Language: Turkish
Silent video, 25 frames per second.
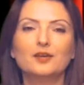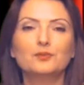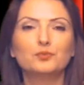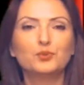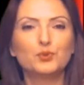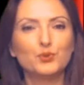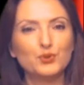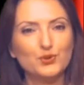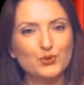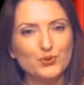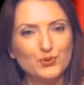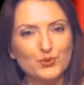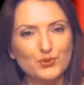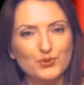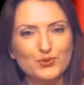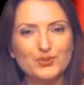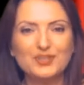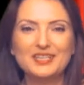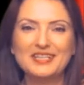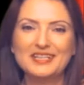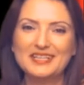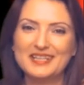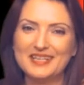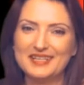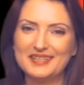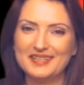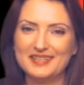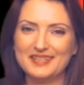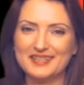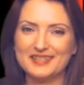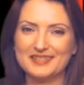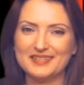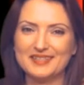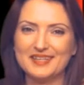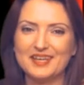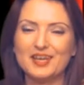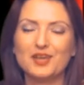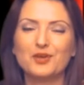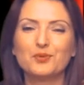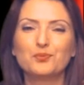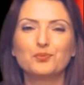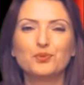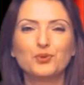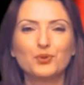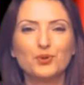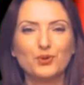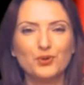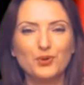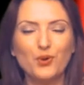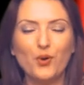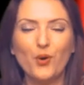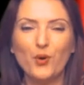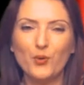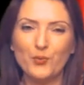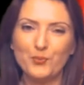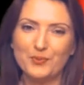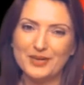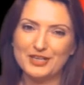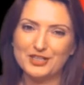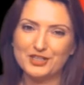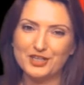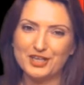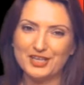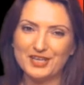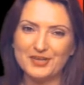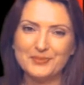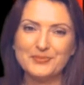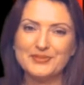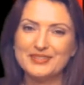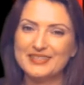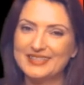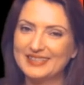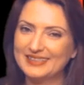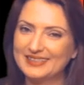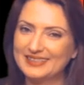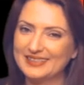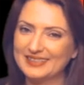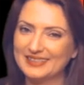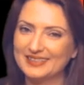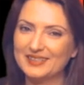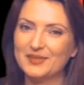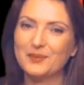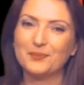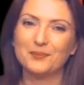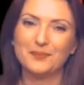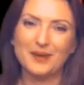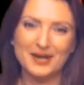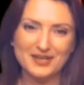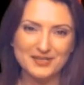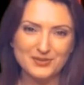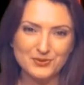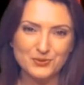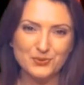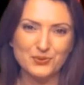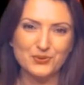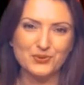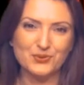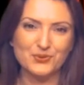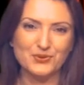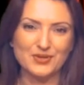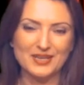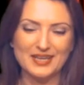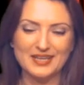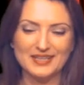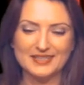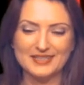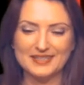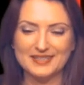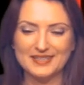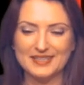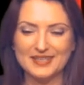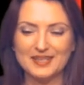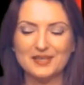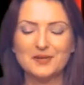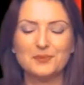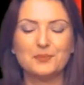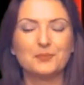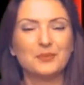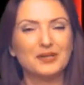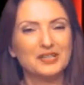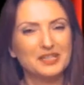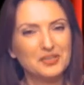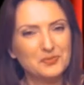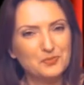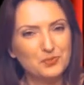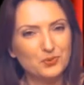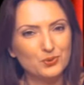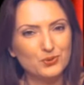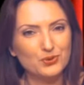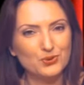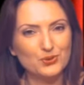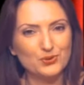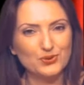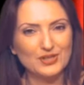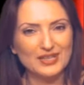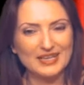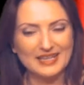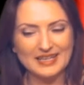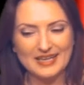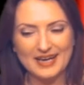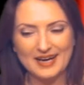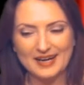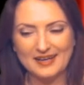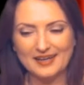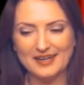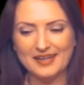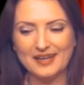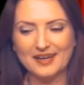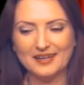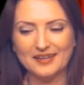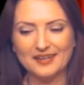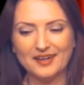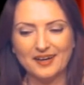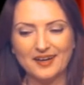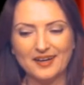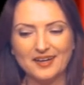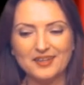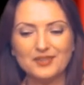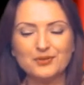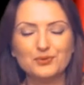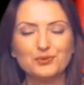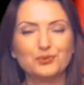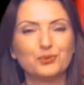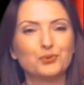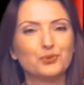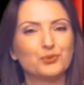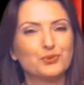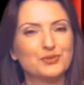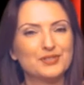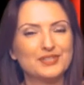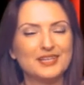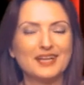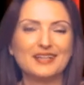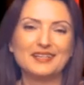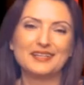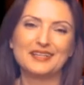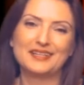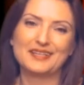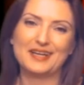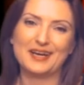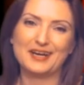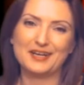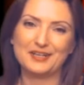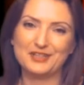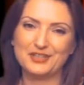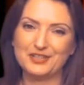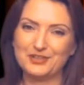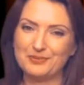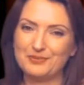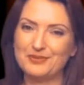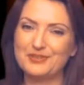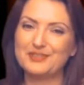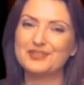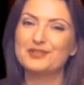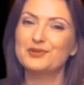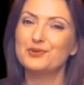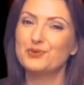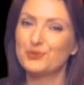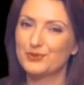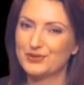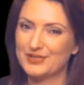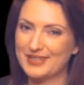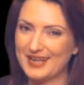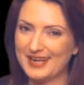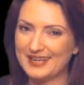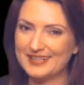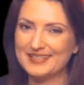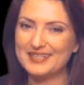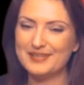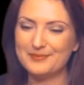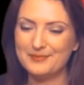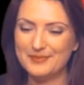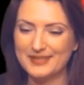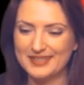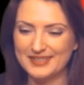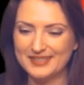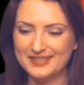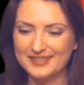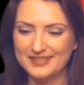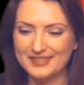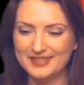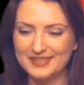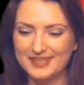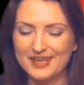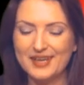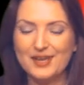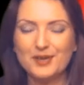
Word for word: Burcunuzu dinlediniz. Bugün 15 Ekim Salı, Mars günündeyiz. Balık burcunda ilerleyen ay duygusal enerjimizi yükseltebilir.